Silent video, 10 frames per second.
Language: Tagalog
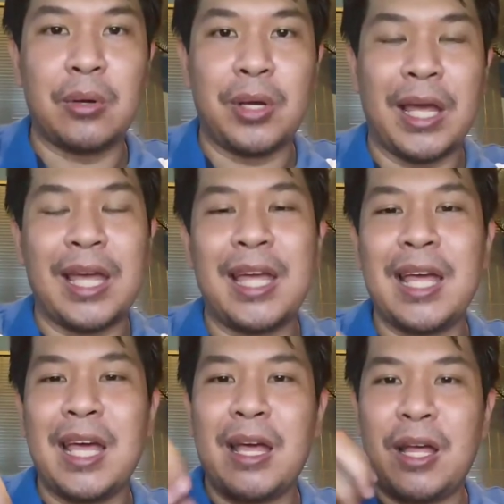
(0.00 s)
Okay?
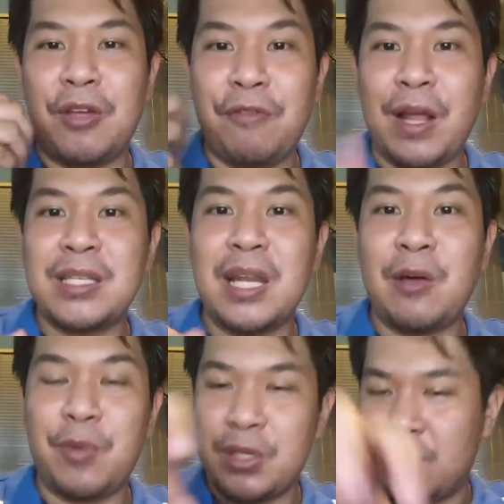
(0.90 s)
Yung fries
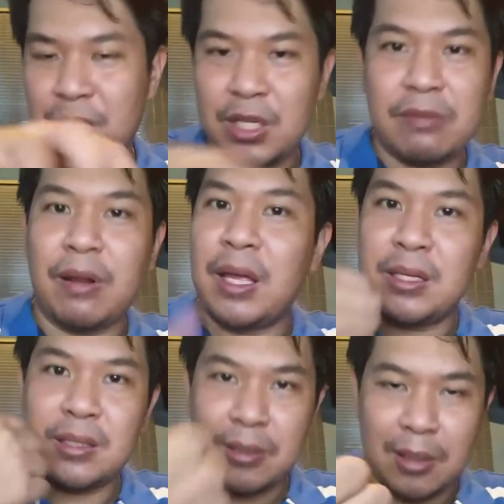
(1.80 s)
nila with cheese
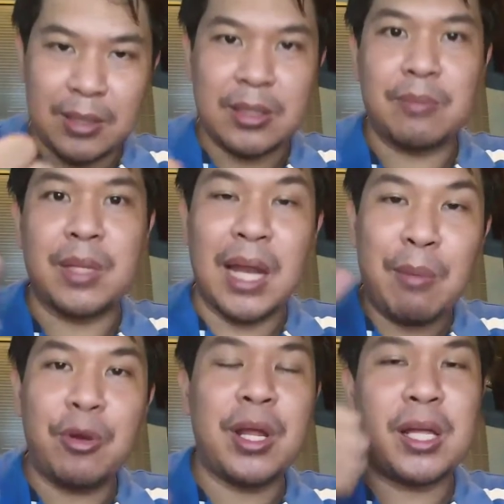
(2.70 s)
fries, awesome. The
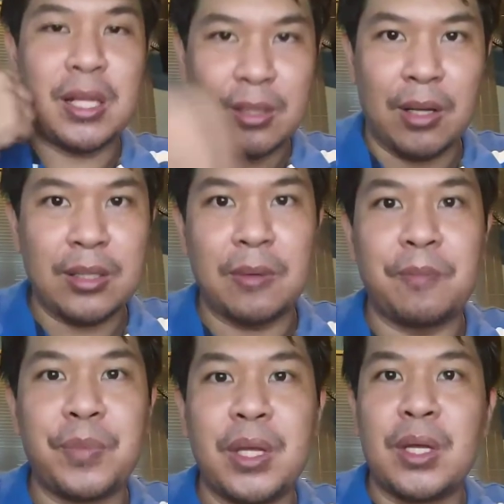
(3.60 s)
lemonade is
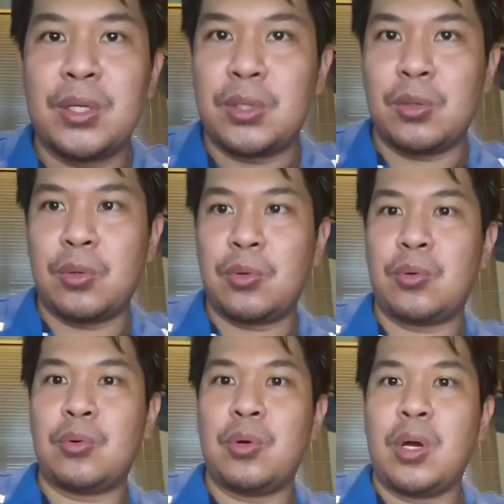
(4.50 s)
awesome.
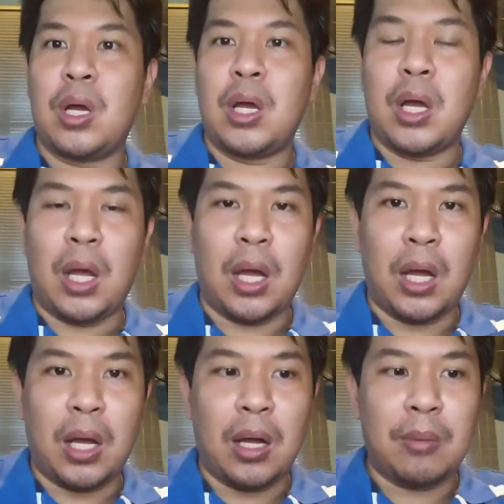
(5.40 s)
So,
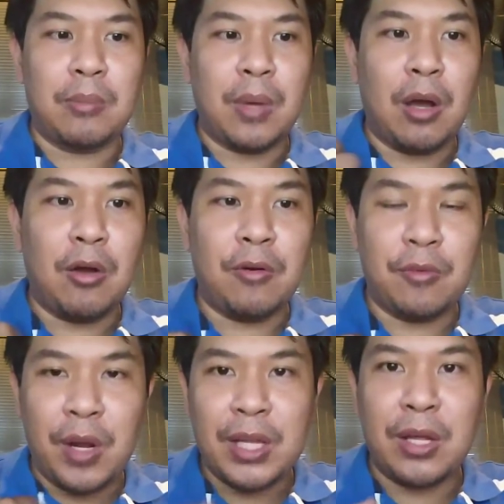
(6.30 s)
Um,
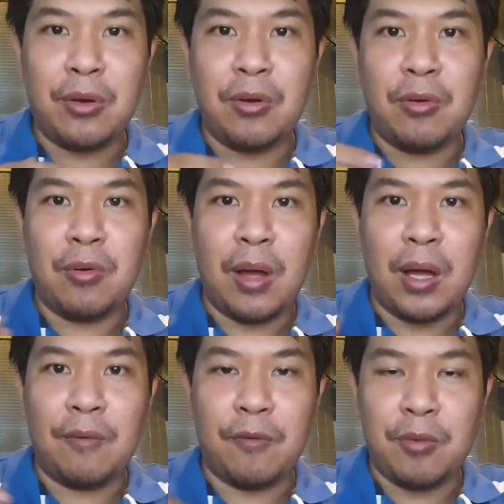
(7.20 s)
ako, rating ko,
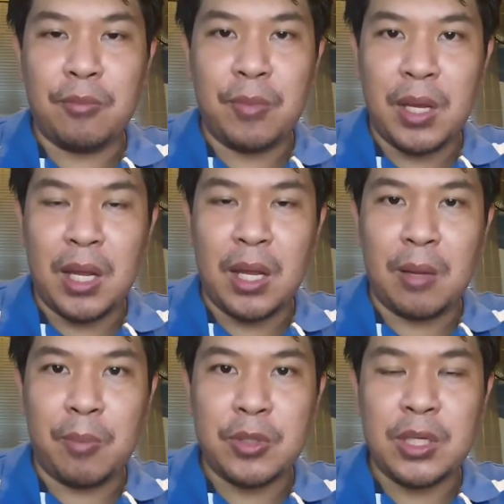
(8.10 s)
uh, for
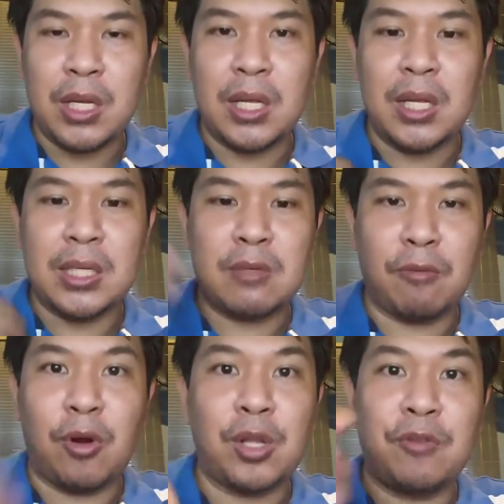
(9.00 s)
me personally, it's
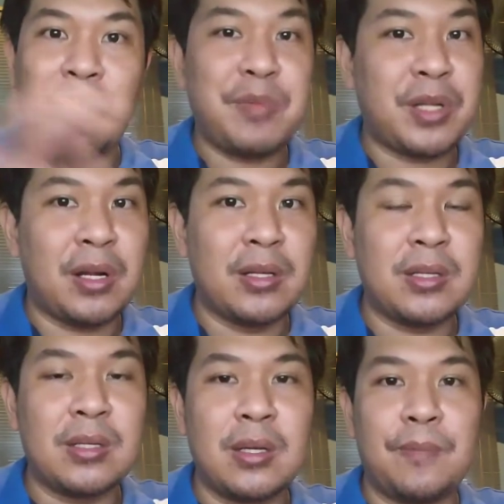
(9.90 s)
4 out of 5
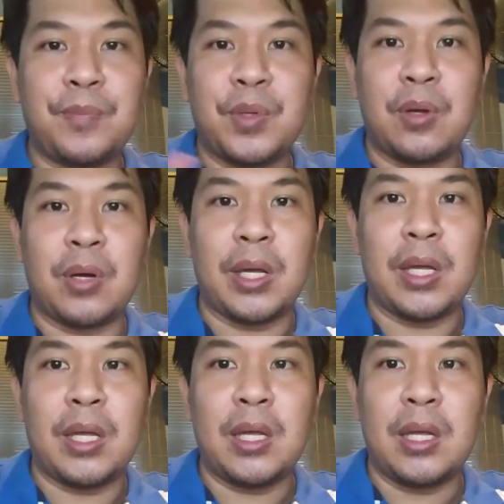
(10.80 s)
stars.
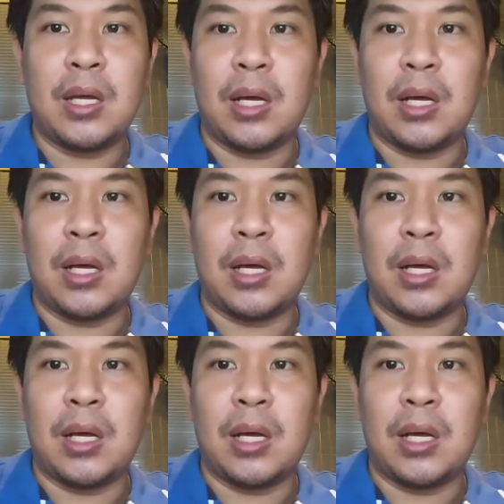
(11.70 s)
Okay.